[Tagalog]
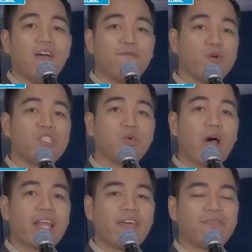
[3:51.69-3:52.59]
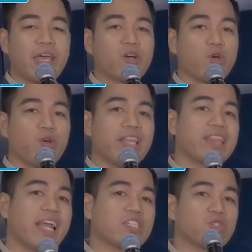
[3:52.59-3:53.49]
Fujiwara effect o yung
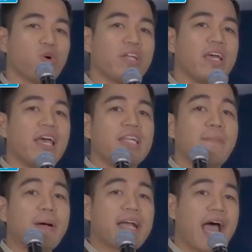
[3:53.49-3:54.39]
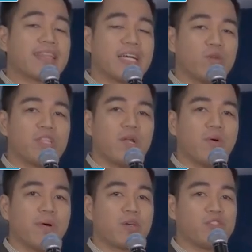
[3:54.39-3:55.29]
interaksyon ng paghatak ng dalawang
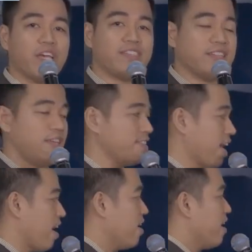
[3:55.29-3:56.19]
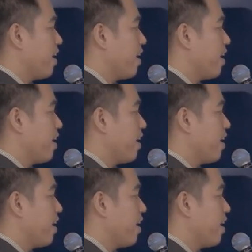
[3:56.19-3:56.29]
bagyo sa isa't isa.